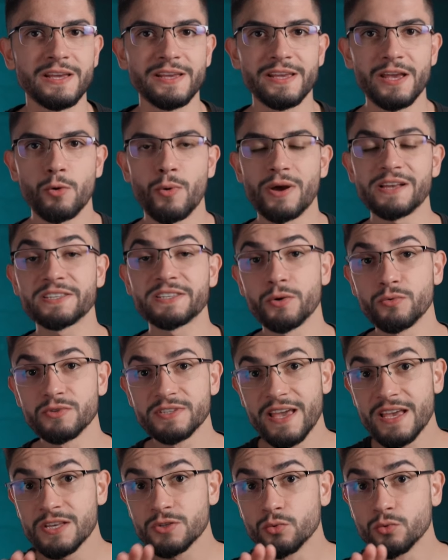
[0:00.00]
e quais são os
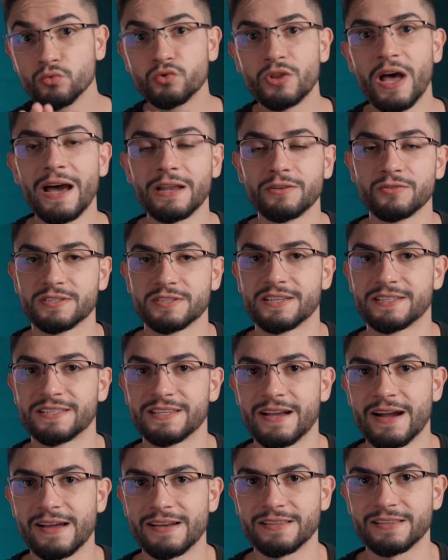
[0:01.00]
resultados que esse
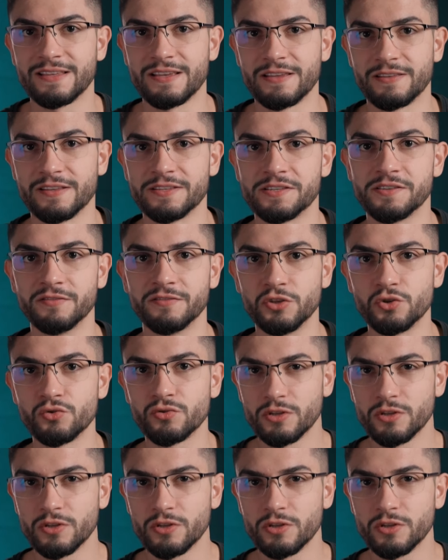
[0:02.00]
cara tem nesse vídeo.